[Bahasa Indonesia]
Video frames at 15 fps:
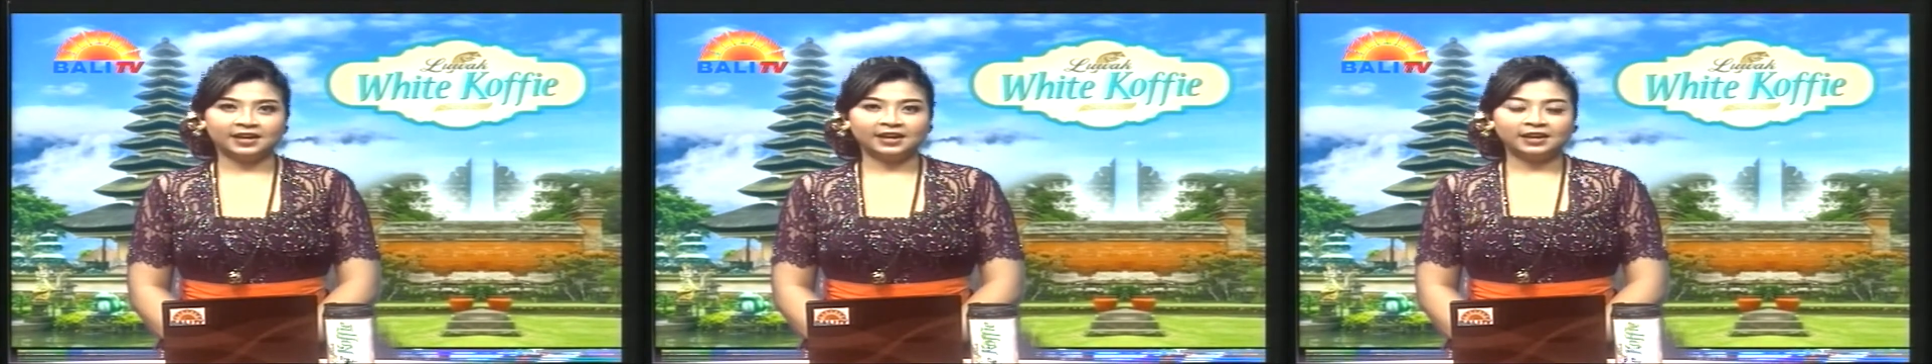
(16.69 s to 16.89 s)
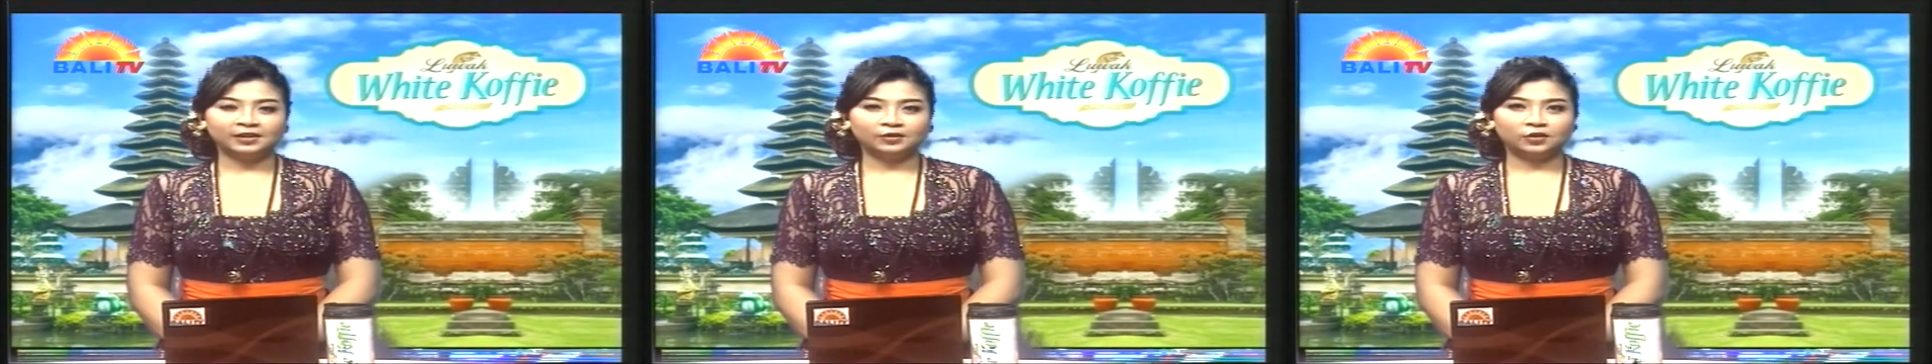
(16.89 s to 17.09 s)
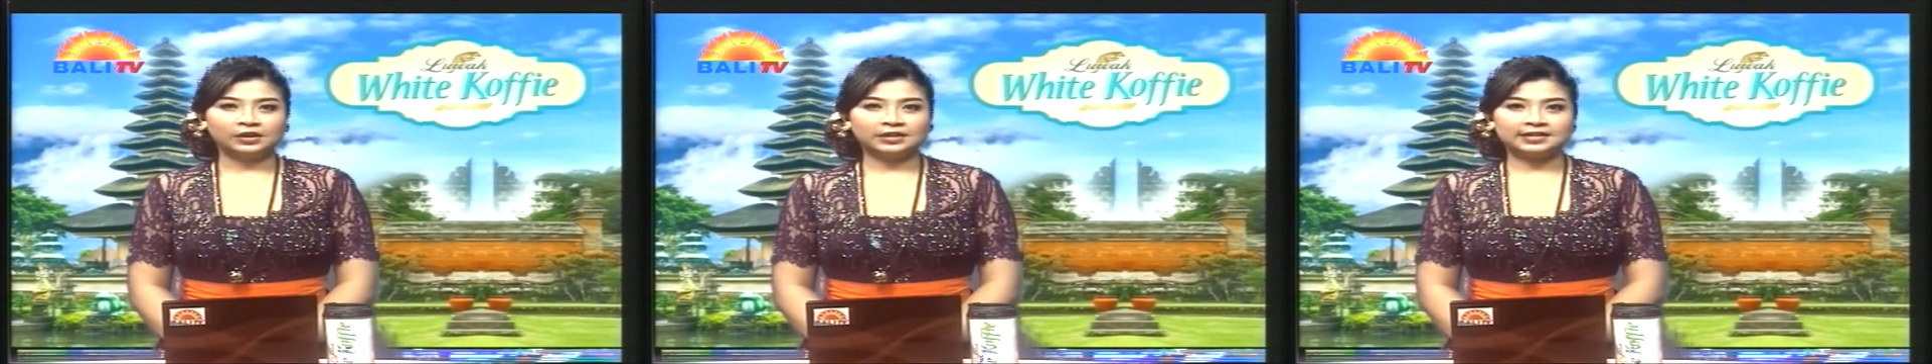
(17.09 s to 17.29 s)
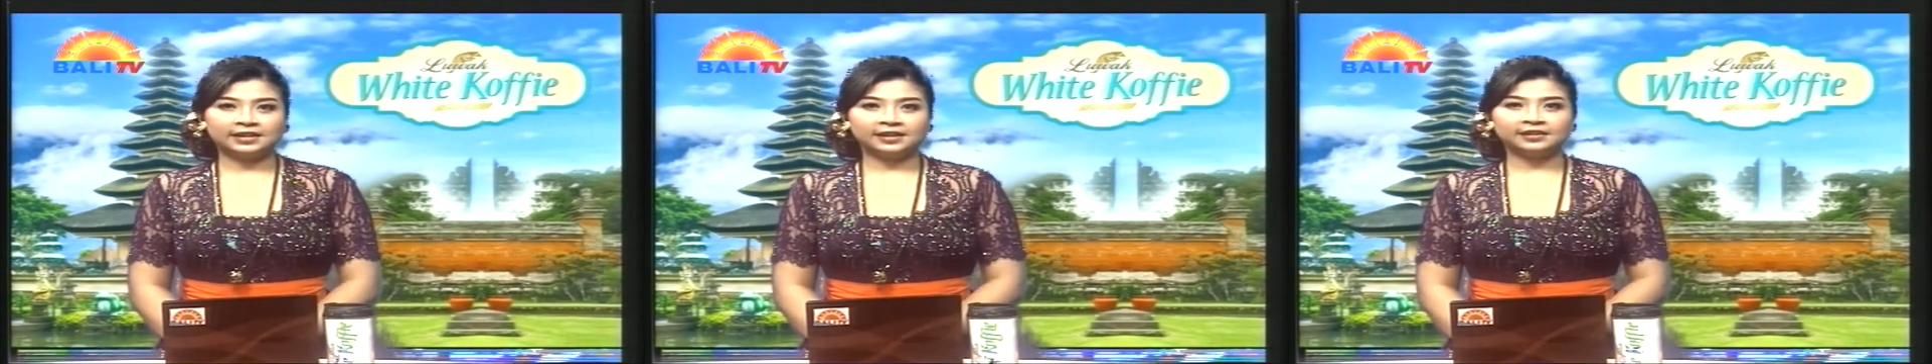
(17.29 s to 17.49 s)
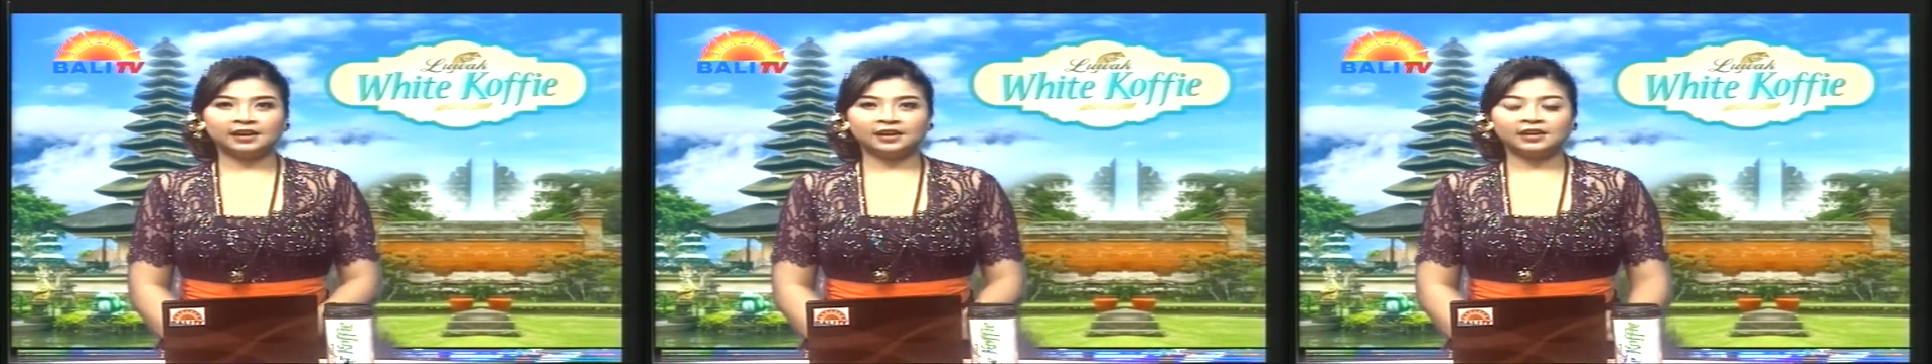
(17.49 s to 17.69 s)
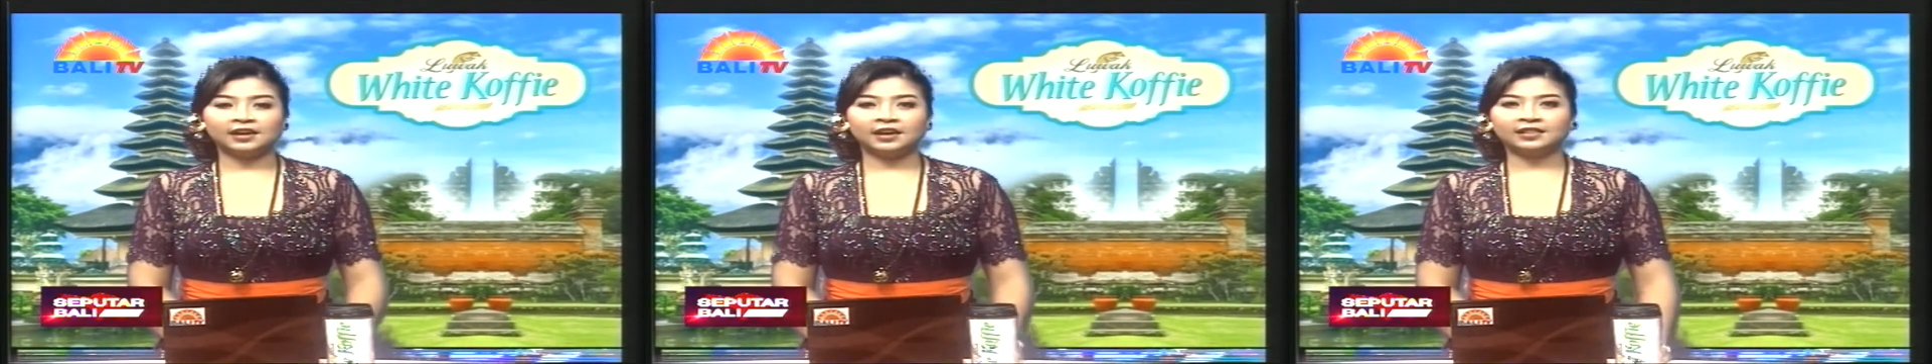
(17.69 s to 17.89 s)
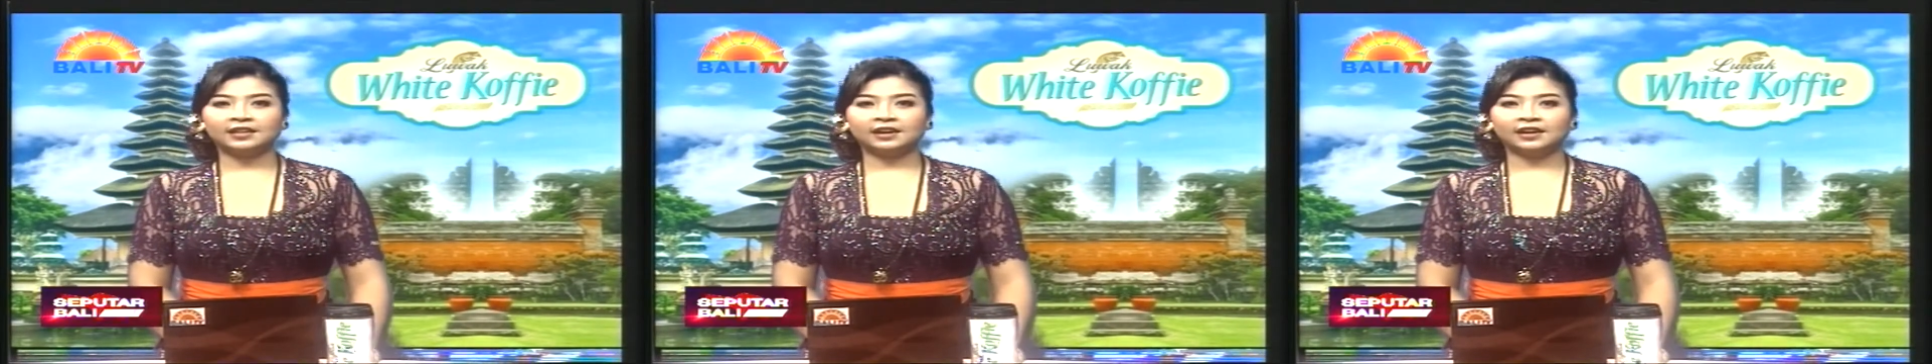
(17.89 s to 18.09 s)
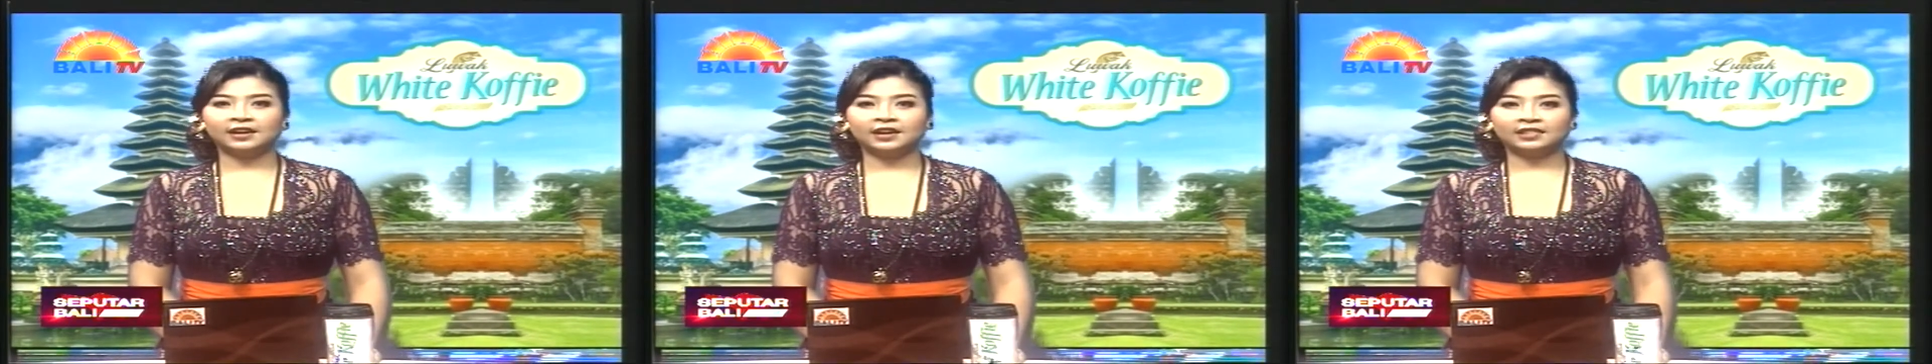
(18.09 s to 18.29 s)
Kondisi ini terlihat dari
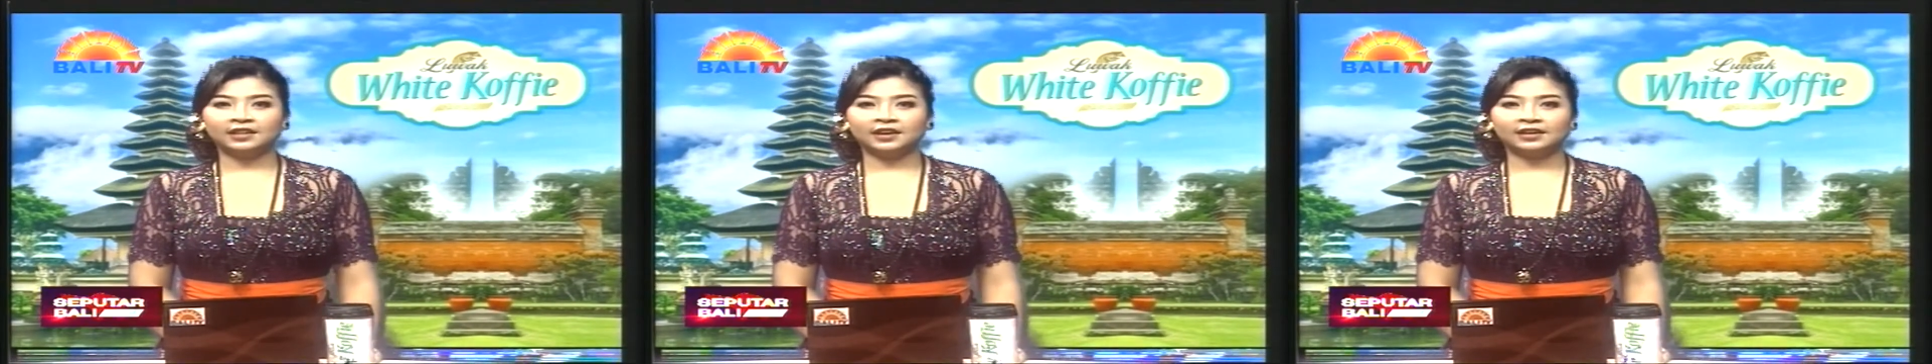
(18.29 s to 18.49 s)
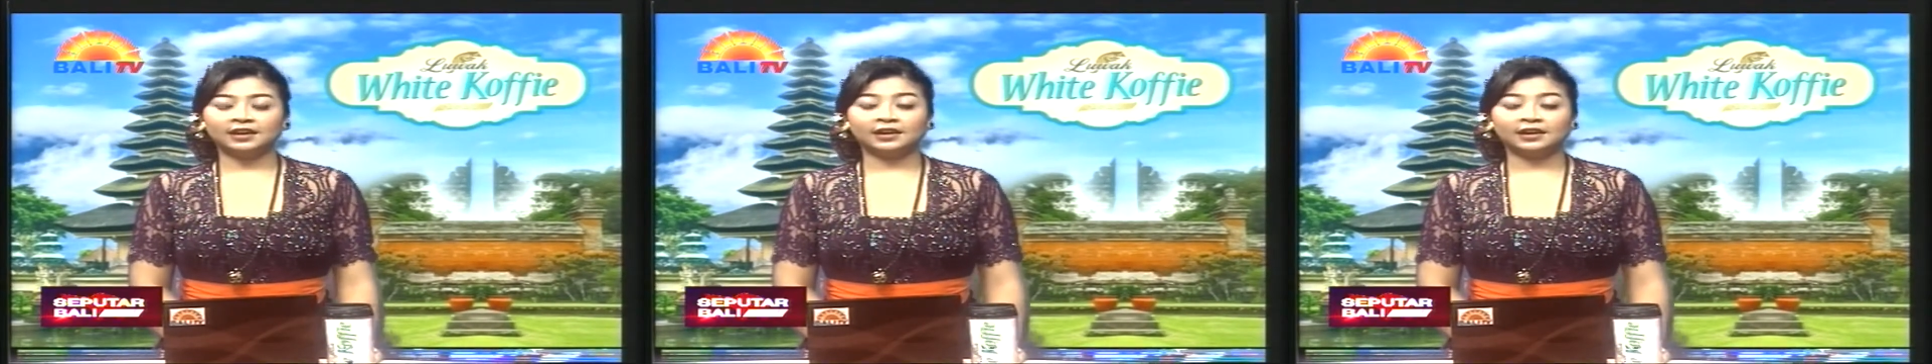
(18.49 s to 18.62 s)
data yang